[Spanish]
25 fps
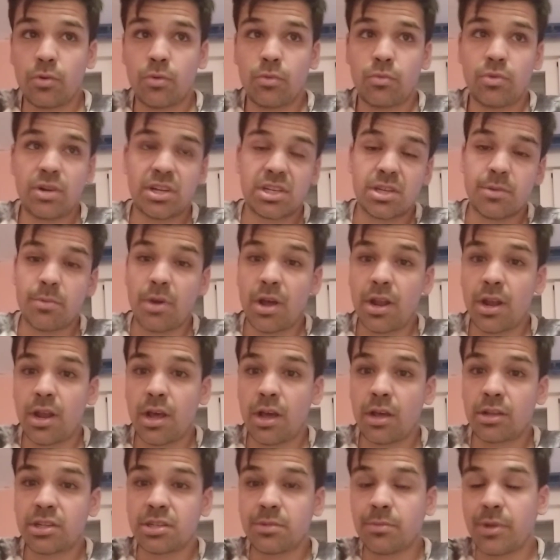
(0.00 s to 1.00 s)
una
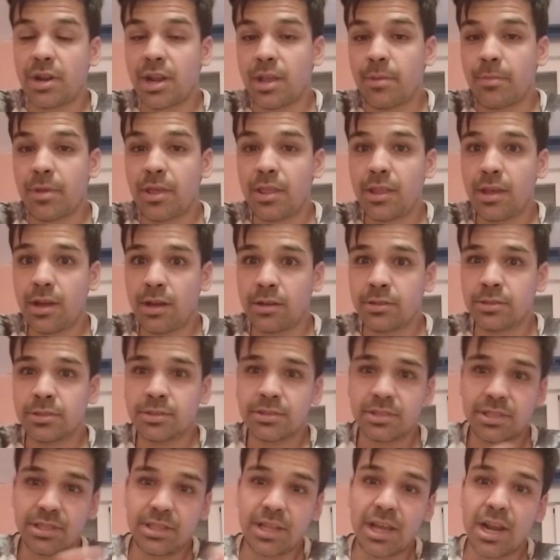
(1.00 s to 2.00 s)
semana, semana y media
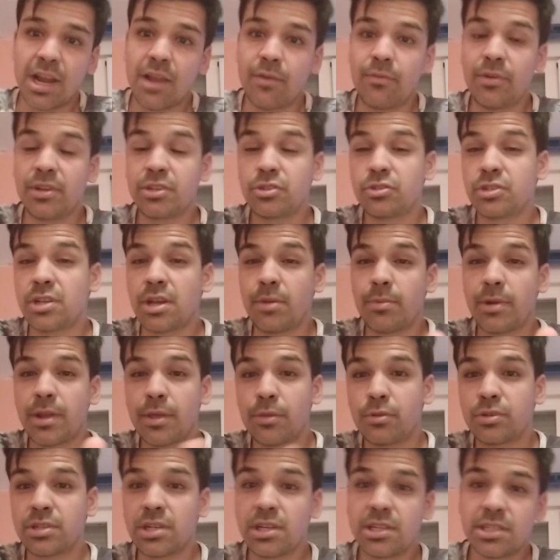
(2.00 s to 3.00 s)
sin darles besos y
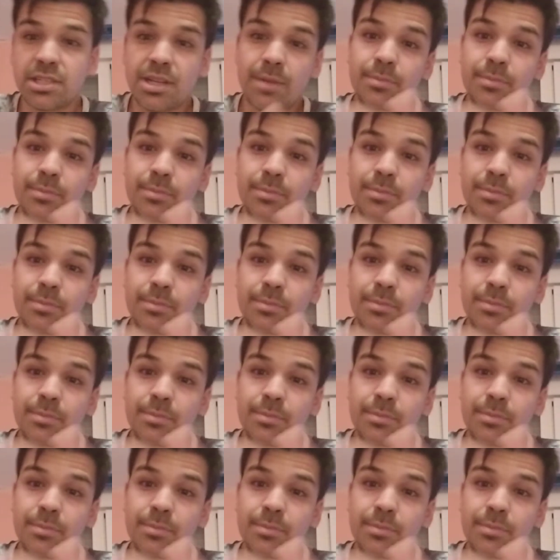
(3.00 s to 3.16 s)
abrazos, ¿sabes?